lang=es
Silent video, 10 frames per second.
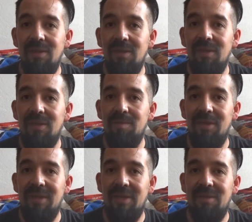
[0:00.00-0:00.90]
Este,
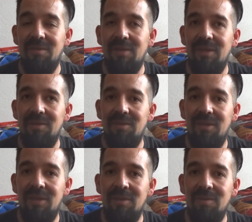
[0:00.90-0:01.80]
para todos aquellos que
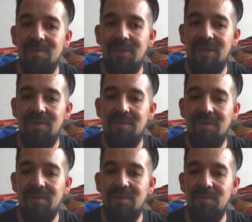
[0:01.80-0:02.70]
quieran comprar algunas
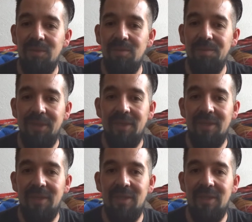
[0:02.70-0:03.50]
cómics o mangas que,